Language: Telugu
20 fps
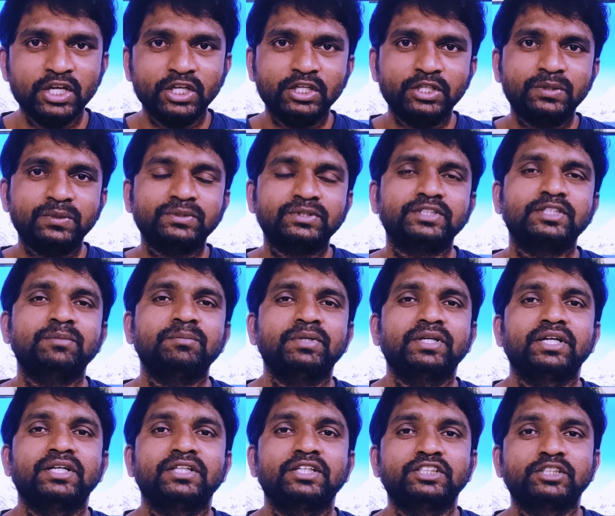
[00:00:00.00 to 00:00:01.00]
ఈ రోజు అయితే
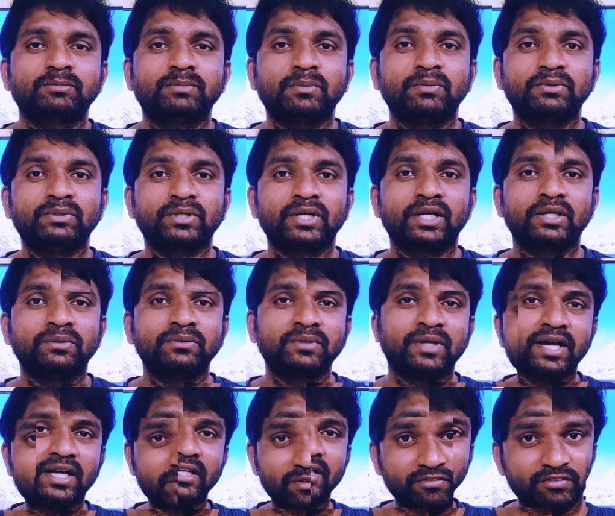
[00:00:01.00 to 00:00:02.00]
మీకైతే చెప్పబోతున్నాను
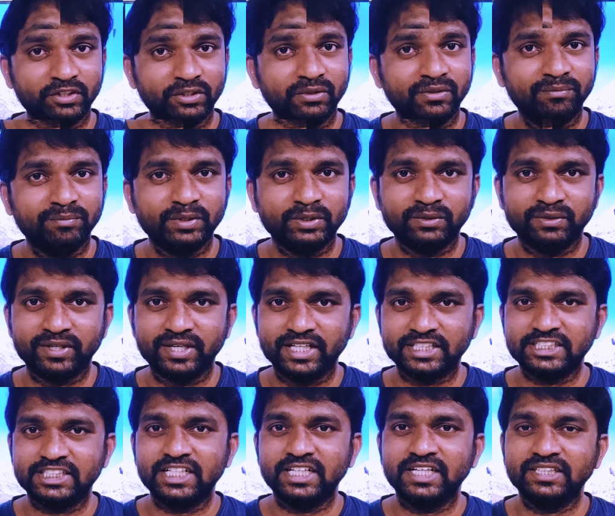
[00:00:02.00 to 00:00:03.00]
అండ్ వీడియోని మీకు
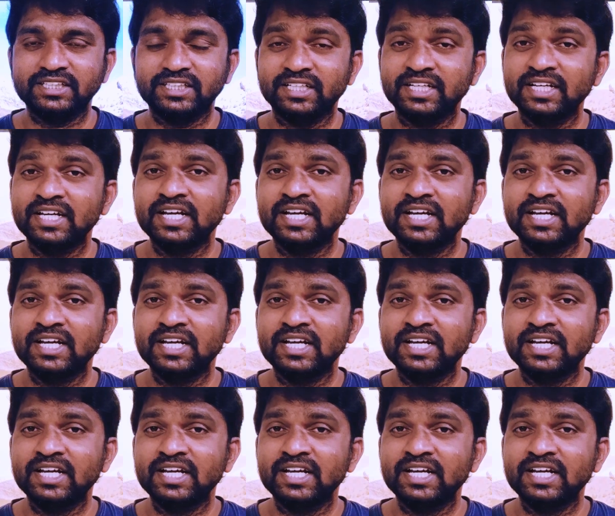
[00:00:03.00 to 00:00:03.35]
నచ్చినట్లయితే